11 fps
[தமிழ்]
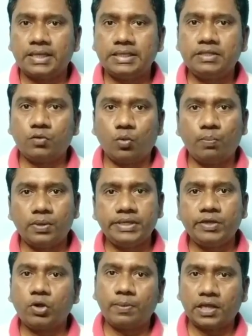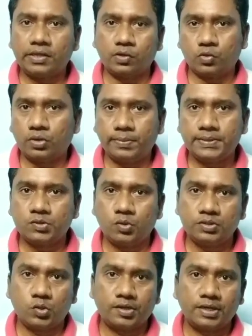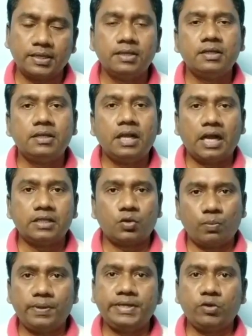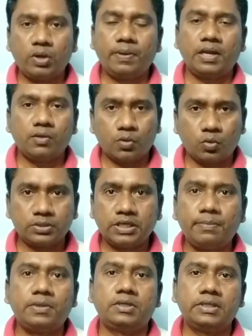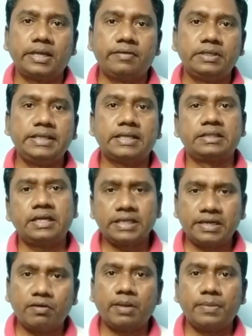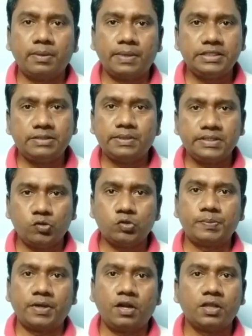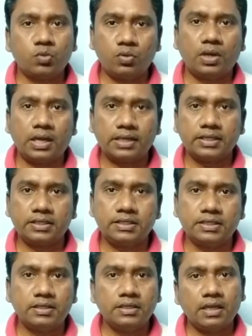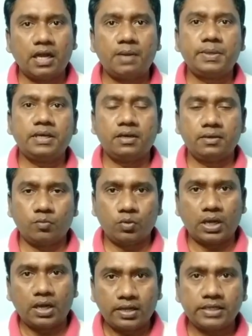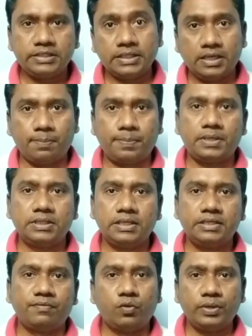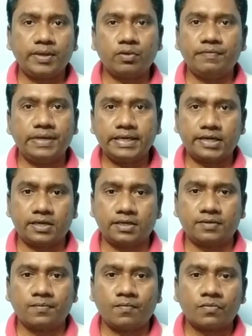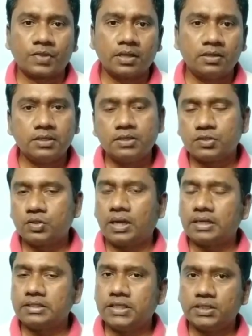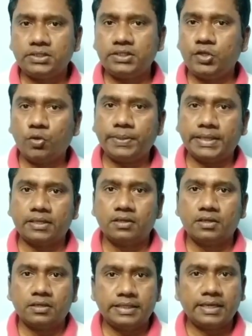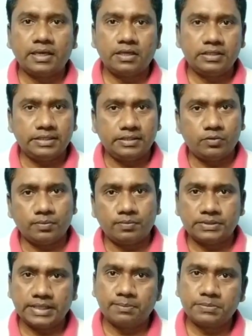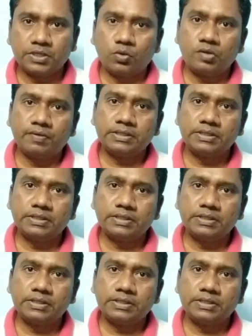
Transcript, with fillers: இது ரொம்ப டியூரபிளாக இருக்கும் அப்படின்னு சொல்லி சொல்கிறாங்க அது ரொம்ப டியூரபிளாக அவங்க கொடுத்தா மட்டும்தான் வந்து எத்தனை தடவை நம்ம மடித்து மடித்து யூஸ் பண்ணாலும் அது ஒன்றும் ஆகாது அப்படின்னு ஒரு ஆராய்ச்சிக்கு அப்புறம் தான் இந்த ஃபோனே அவங்க வெளியிடுறாங்க ஸோ அடுத்தது ஜியோமி ஏன்னா சாம்சங் கொண்டு